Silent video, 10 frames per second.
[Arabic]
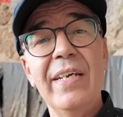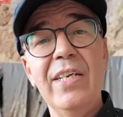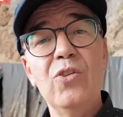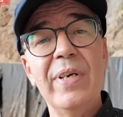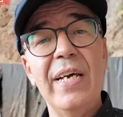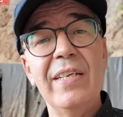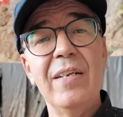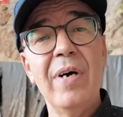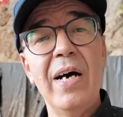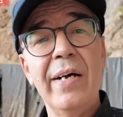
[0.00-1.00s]
يعيش بهذه
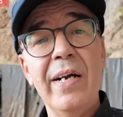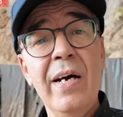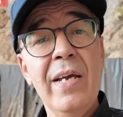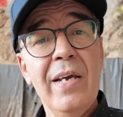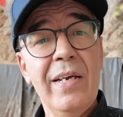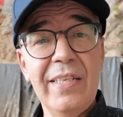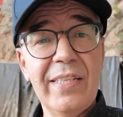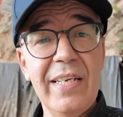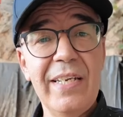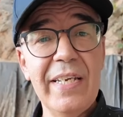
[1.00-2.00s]
المغارة
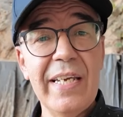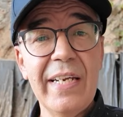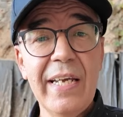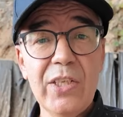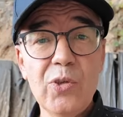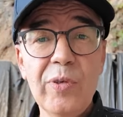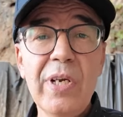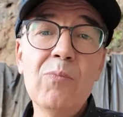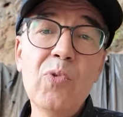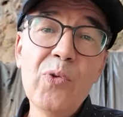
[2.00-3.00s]
الإنسان الذي كان يعيش
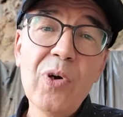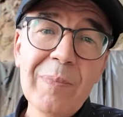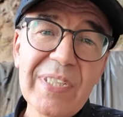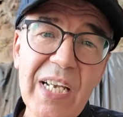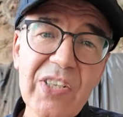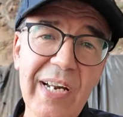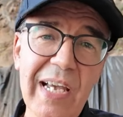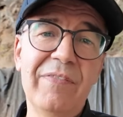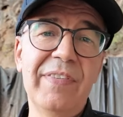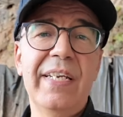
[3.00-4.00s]
هنا منذ 15
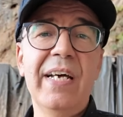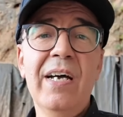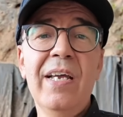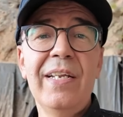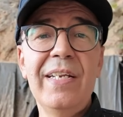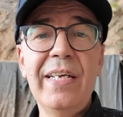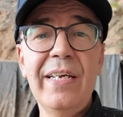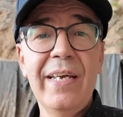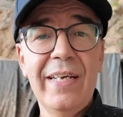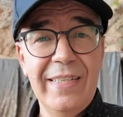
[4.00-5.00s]
ألف سنة
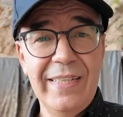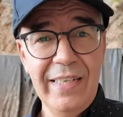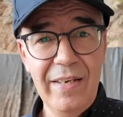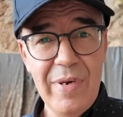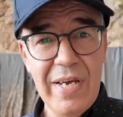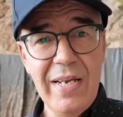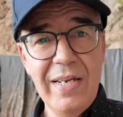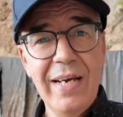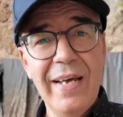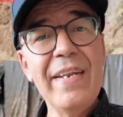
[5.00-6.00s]

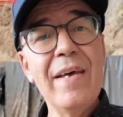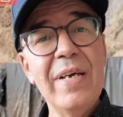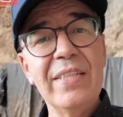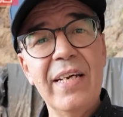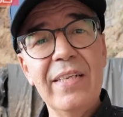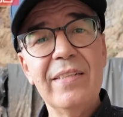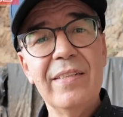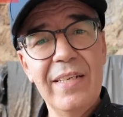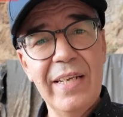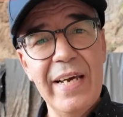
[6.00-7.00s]
لاستعمال النباتات
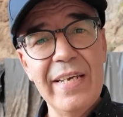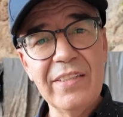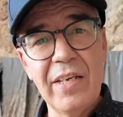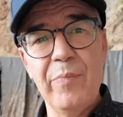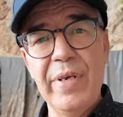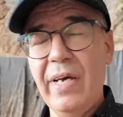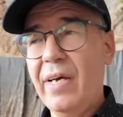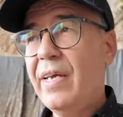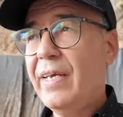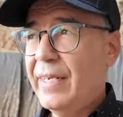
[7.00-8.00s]
لغاية طبية
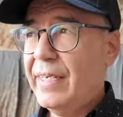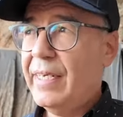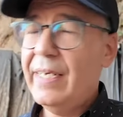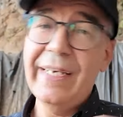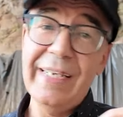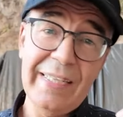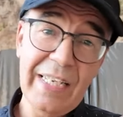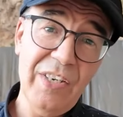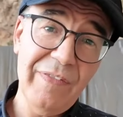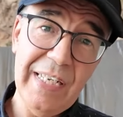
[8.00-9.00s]
يعني
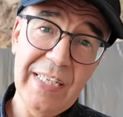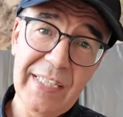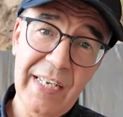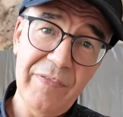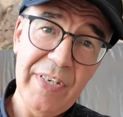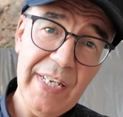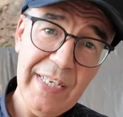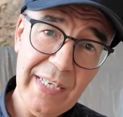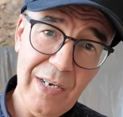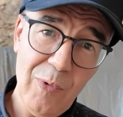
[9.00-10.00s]
اكتشف الإنسان في
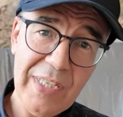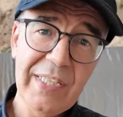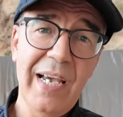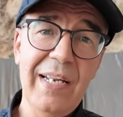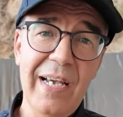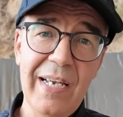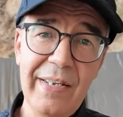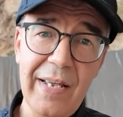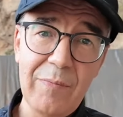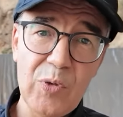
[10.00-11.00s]
ذلك الوقت على
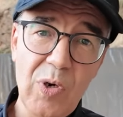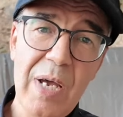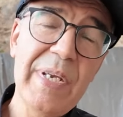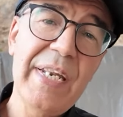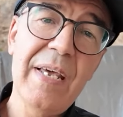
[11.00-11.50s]
أن مجموعة من